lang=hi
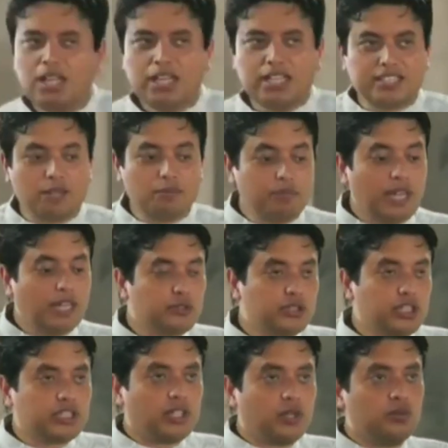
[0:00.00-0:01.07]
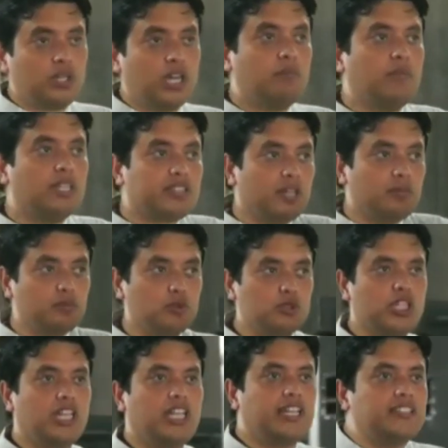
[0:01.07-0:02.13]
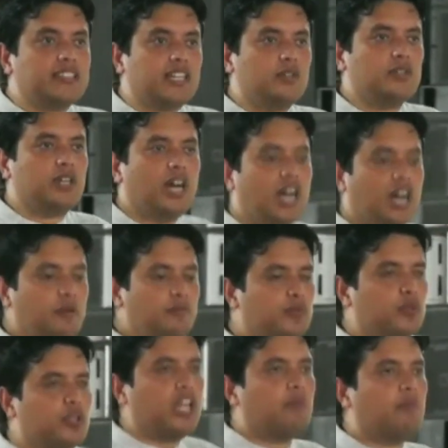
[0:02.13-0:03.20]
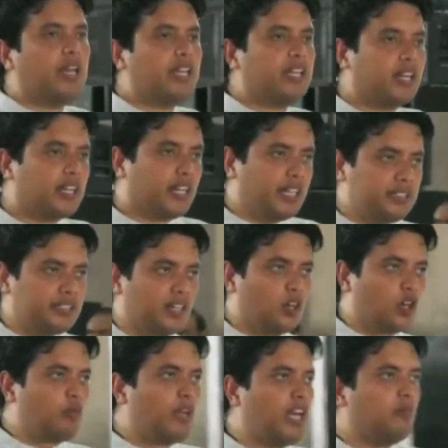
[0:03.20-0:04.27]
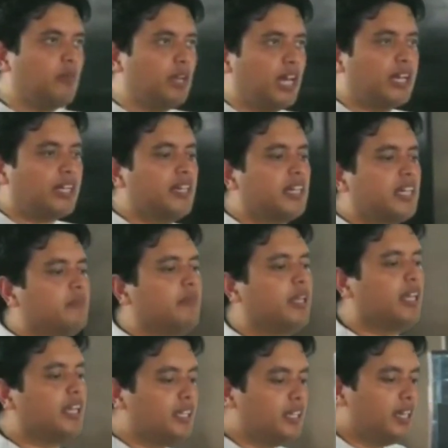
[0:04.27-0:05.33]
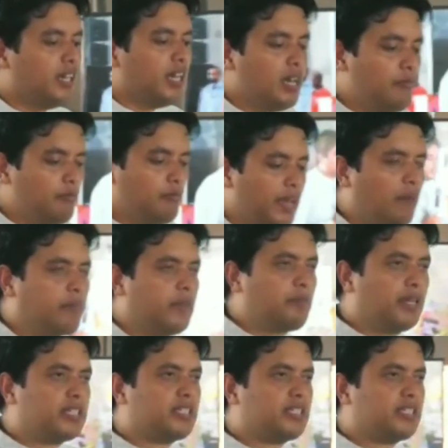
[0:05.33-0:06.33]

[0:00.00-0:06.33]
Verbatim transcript: कि जब मैं तुझे कहूंगा मैं तब तुझे लेके जाऊंगा अब तूने अमेरिका नहीं जाना और मैंने मना किया कि मैं नहीं मैं आपके पास